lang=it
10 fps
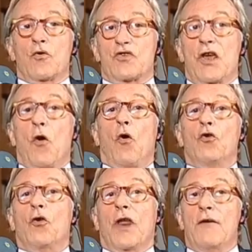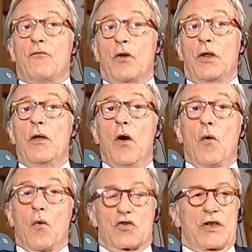così, onorevoli
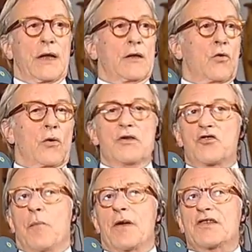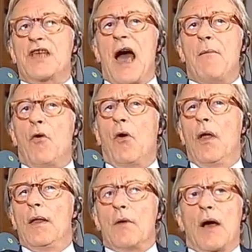o senatori. Insomma, siamo
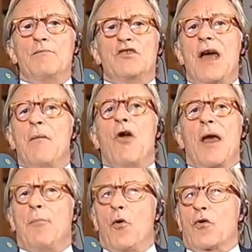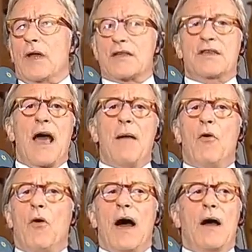siamo alla burla,
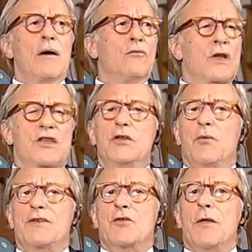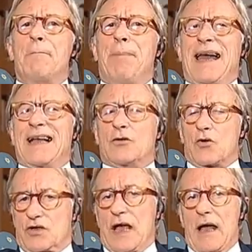siamo a una situazione
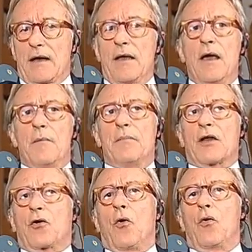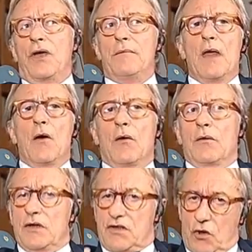paradossale per cui
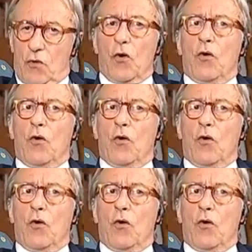sono